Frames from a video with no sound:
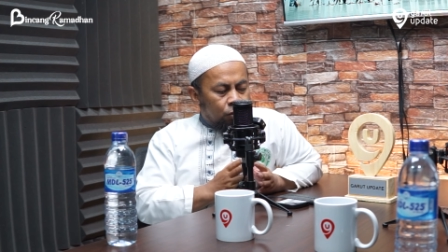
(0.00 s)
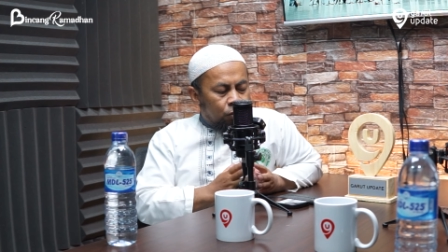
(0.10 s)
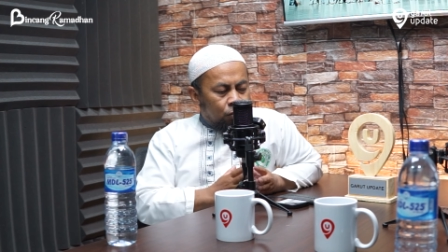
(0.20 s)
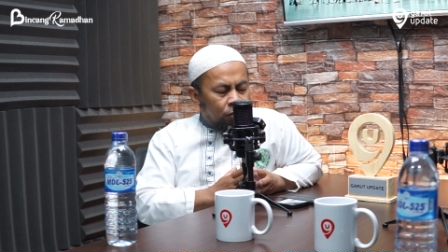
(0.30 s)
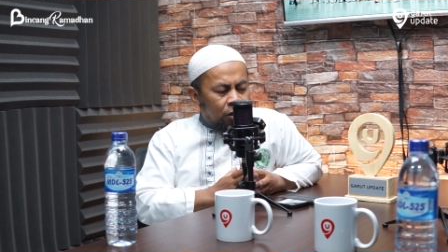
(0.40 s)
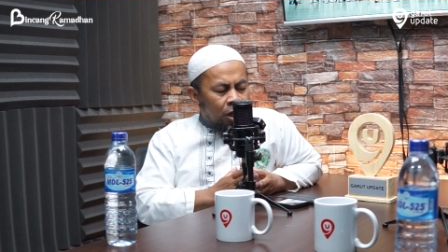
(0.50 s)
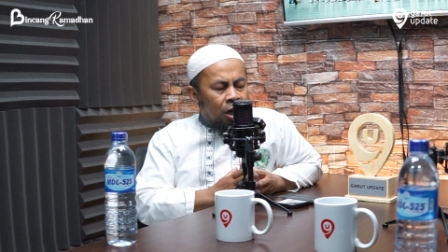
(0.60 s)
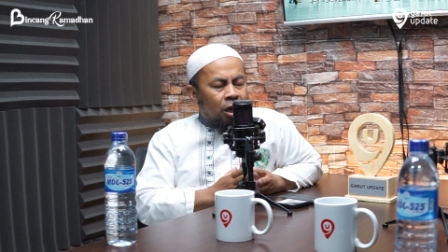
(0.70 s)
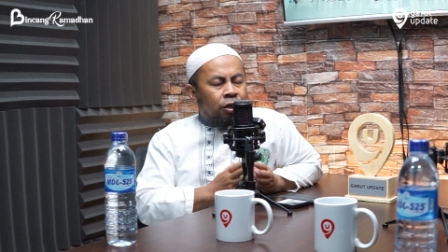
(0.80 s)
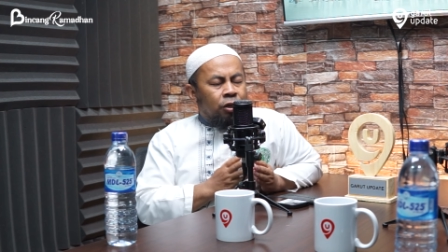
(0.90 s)

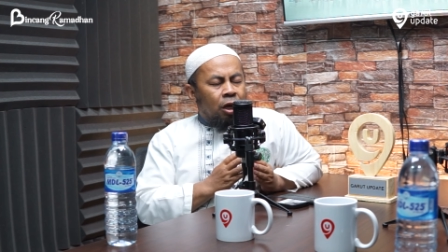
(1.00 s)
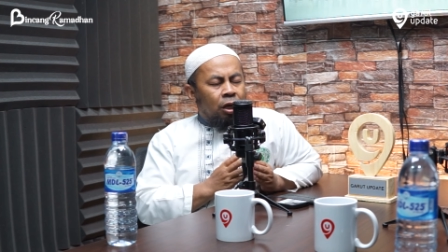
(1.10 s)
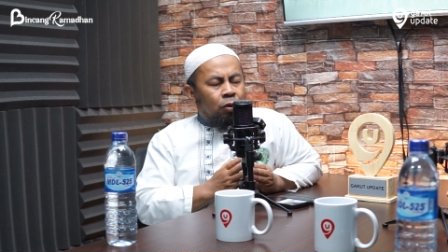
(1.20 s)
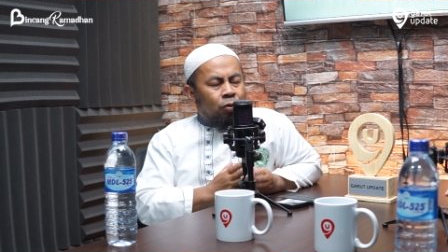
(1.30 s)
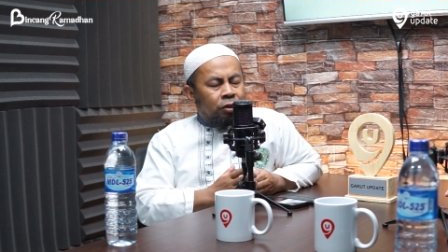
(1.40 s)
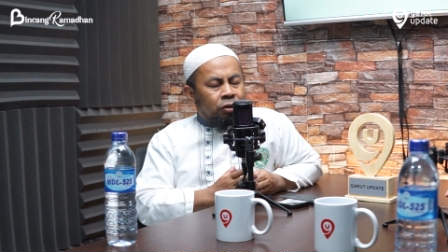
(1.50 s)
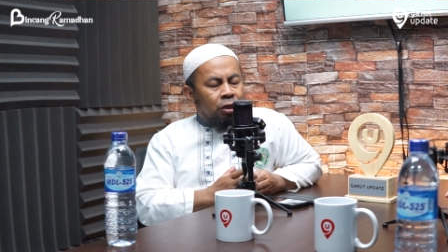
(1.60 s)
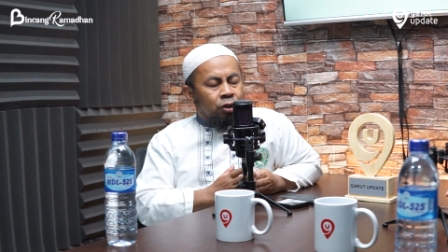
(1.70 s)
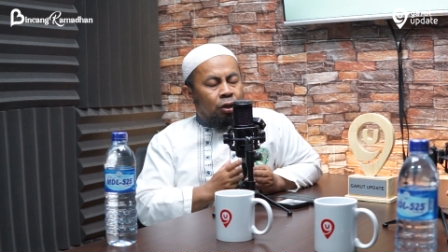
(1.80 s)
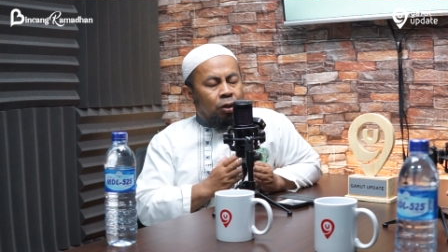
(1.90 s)
surga yang
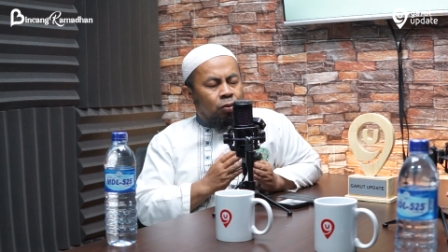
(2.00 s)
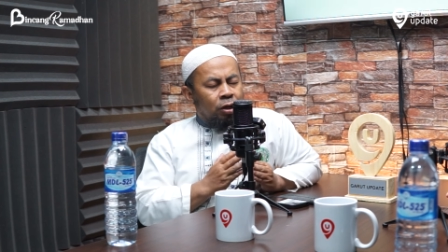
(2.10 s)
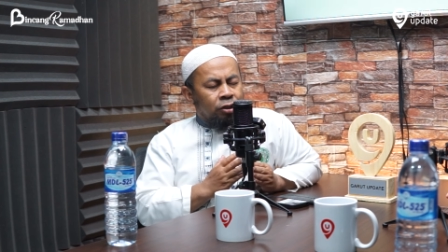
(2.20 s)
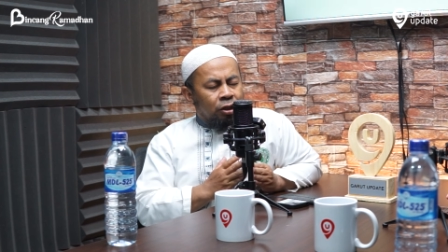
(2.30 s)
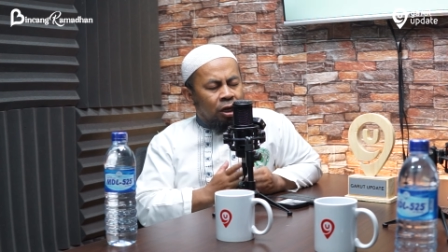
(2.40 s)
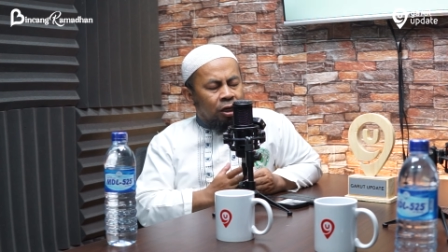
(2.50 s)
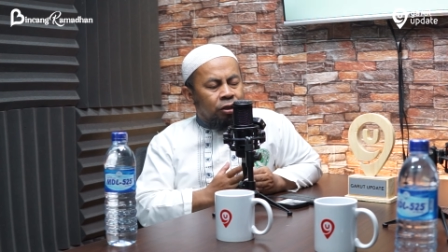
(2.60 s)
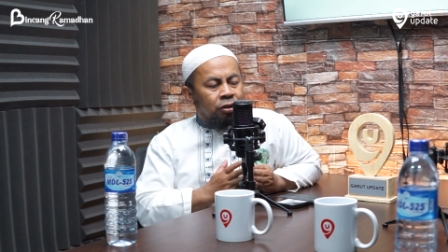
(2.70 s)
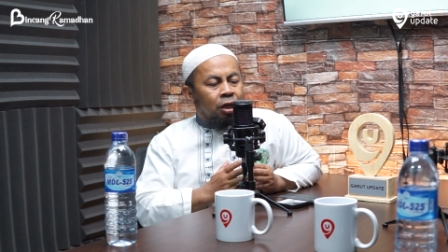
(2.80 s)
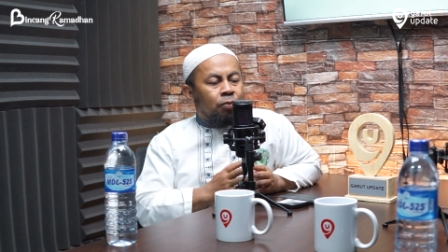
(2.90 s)
luasnya seluas
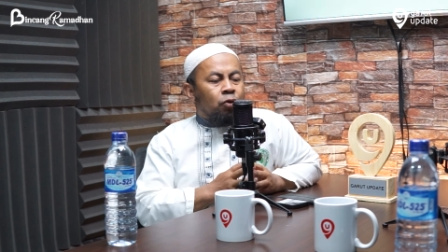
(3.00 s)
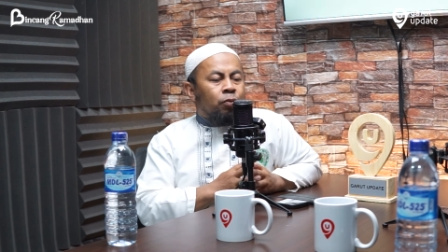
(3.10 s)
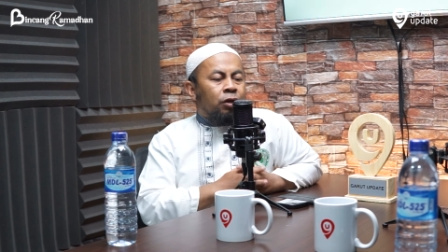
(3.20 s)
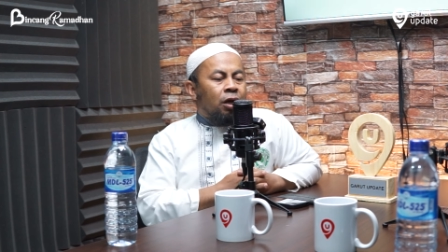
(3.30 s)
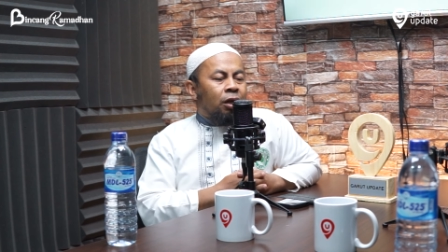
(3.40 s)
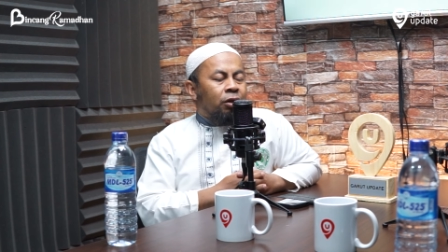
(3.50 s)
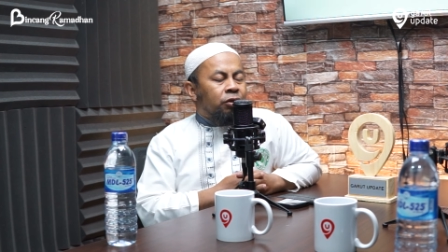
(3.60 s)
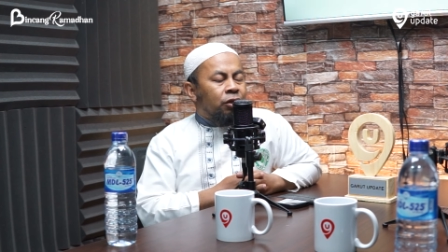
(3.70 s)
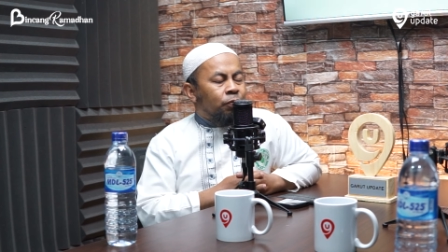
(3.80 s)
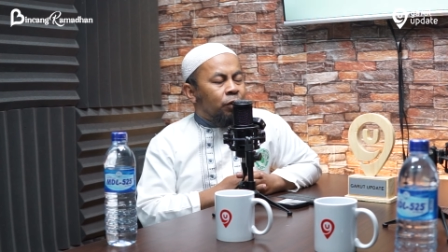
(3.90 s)
langit dan bumi
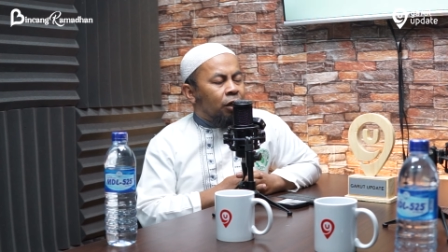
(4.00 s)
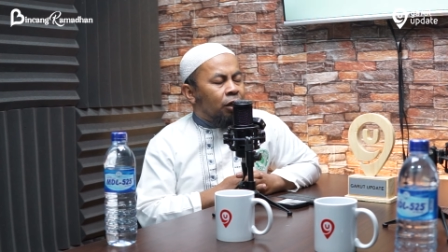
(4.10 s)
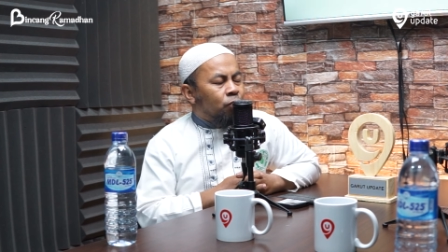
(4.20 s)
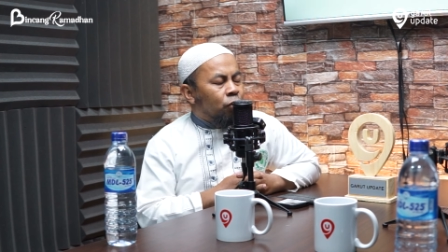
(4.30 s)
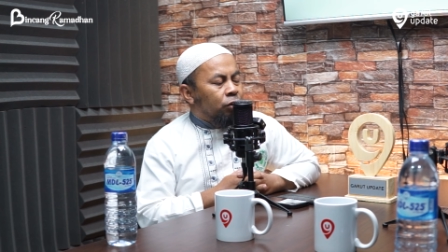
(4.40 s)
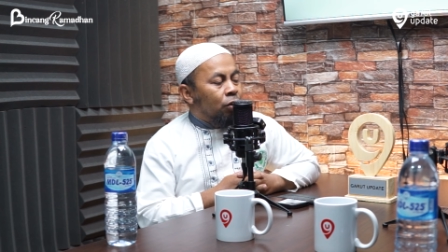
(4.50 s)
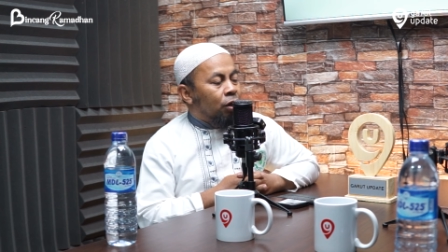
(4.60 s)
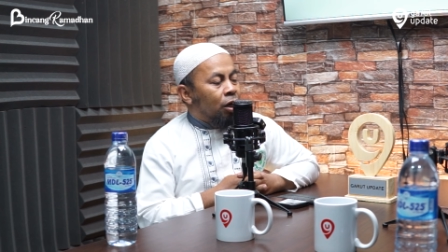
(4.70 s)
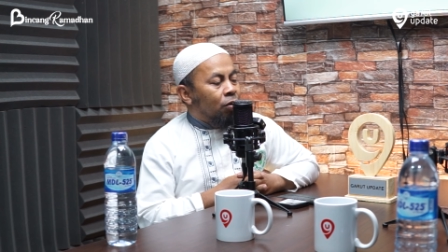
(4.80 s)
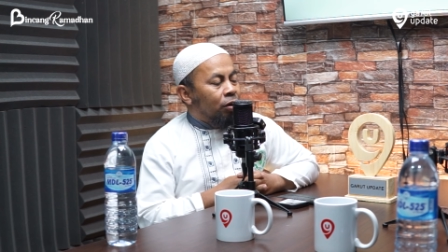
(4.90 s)
Allah ciptakan buat
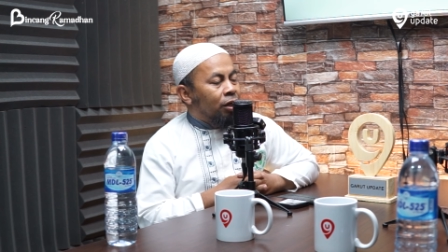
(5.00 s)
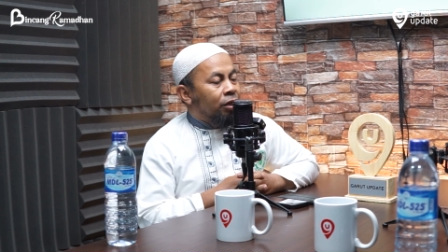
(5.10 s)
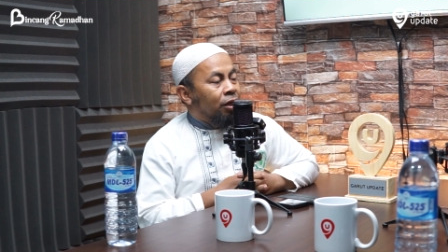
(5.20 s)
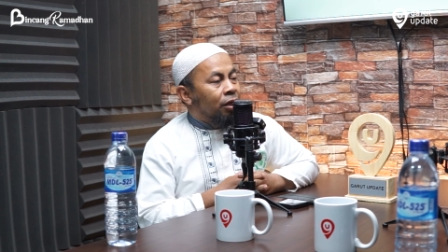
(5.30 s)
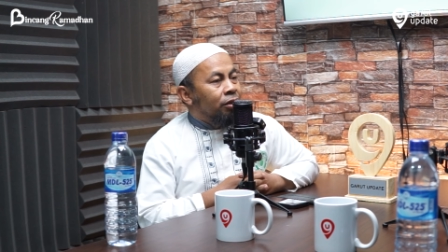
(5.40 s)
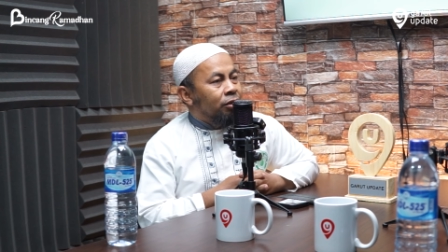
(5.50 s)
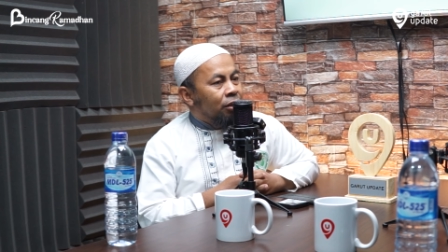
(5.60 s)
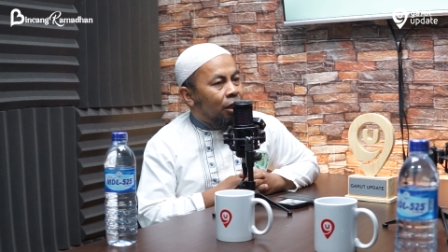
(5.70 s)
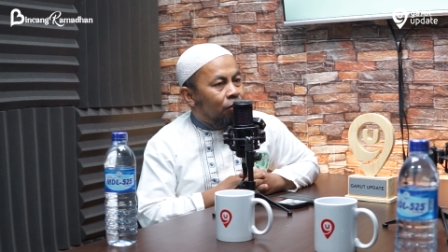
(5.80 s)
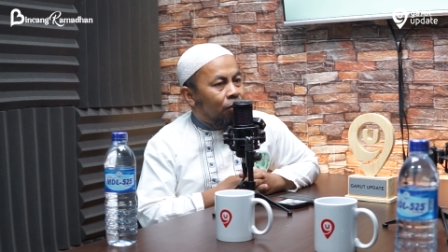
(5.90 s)
orang-orang yang
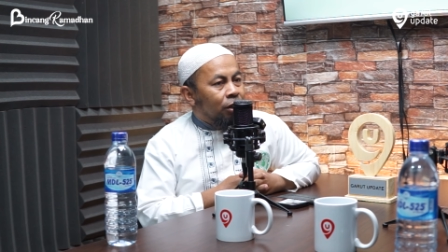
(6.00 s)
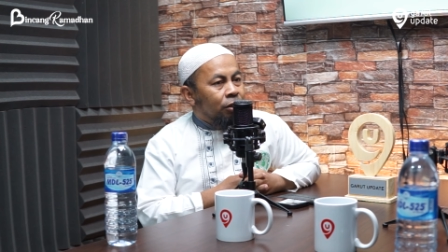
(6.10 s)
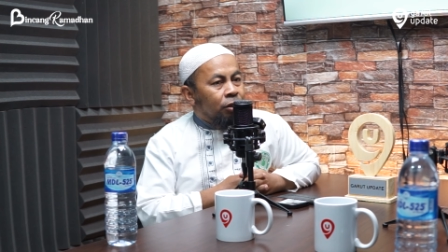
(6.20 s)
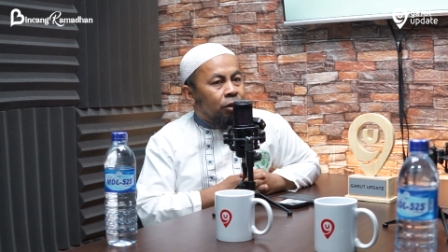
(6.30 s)
takwa.